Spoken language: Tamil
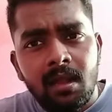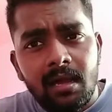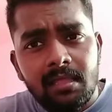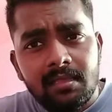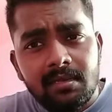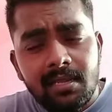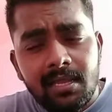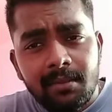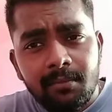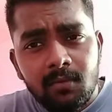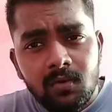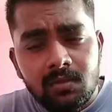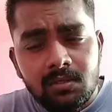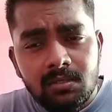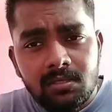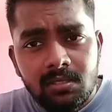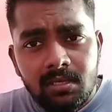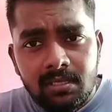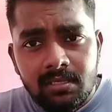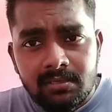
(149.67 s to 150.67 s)
அந்த டைமில்
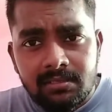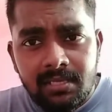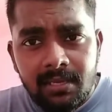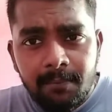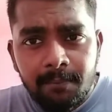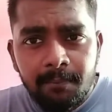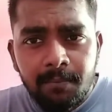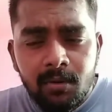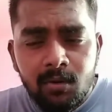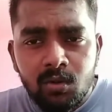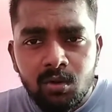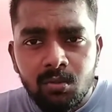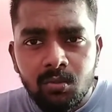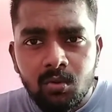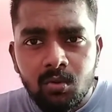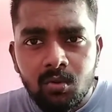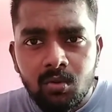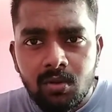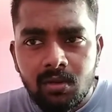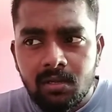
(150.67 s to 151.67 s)
வந்து அதை ஸ்கிப்
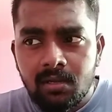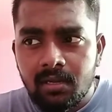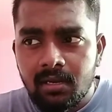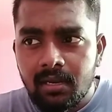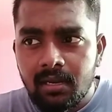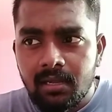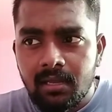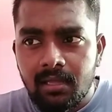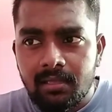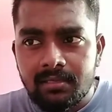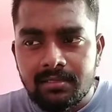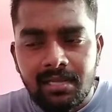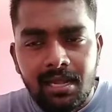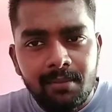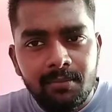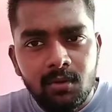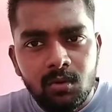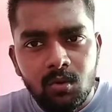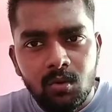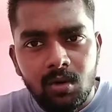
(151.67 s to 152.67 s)
பண்ணணுமோ இல்லை அதை
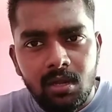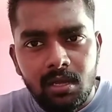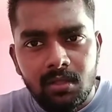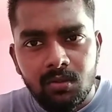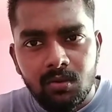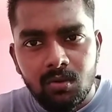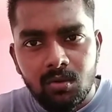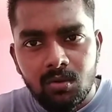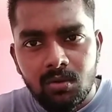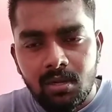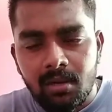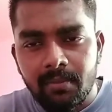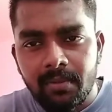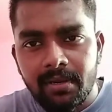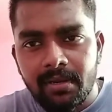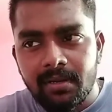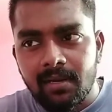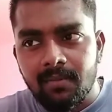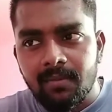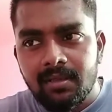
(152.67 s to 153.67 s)
சாப்பிடக்கூடாதோ
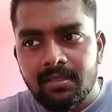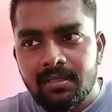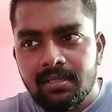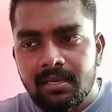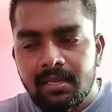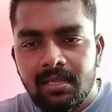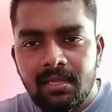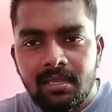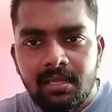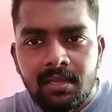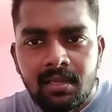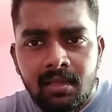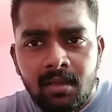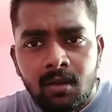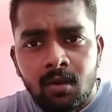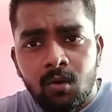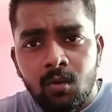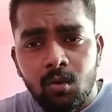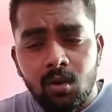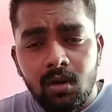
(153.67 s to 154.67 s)
அப்படின்ற மாதிரி
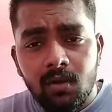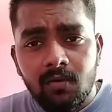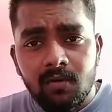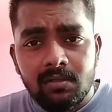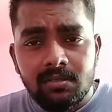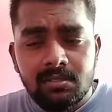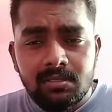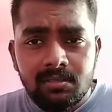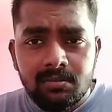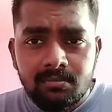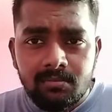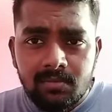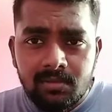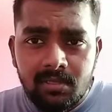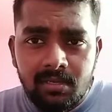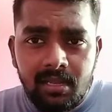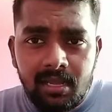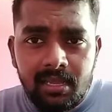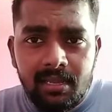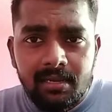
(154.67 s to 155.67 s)
உங்களுக்கு வந்து
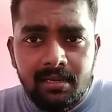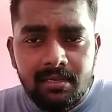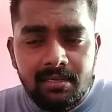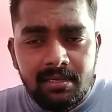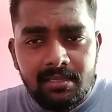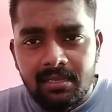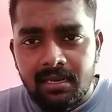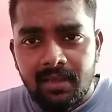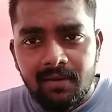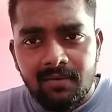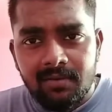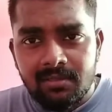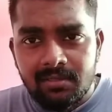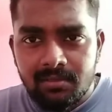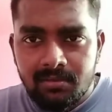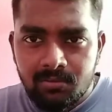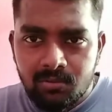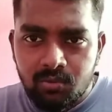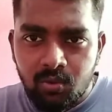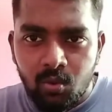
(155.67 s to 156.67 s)
இந்த டயட்டு அதெல்லாம்
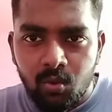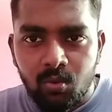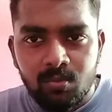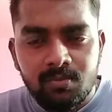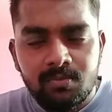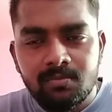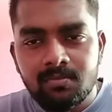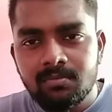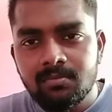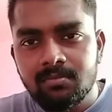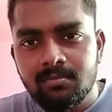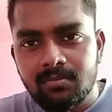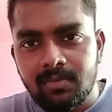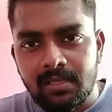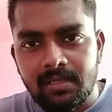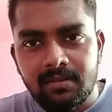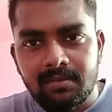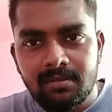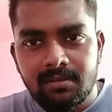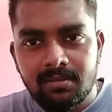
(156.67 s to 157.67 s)
வந்து சொல்லும்
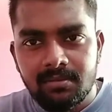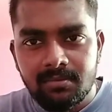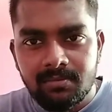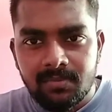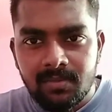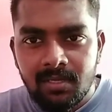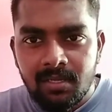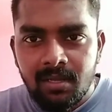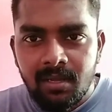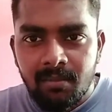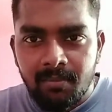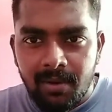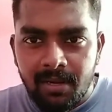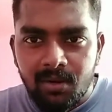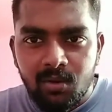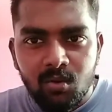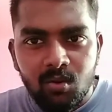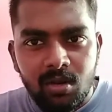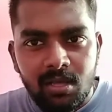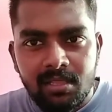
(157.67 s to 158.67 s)
அதாவது
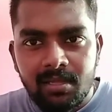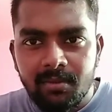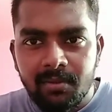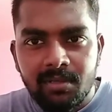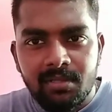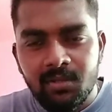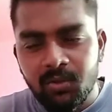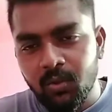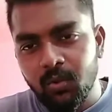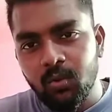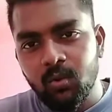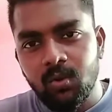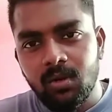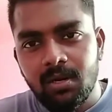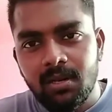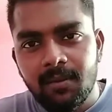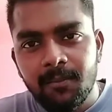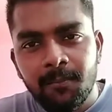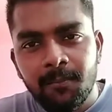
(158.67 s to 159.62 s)
பண்ணக்கூடாது அப்படின்றது ஒரு ரூல்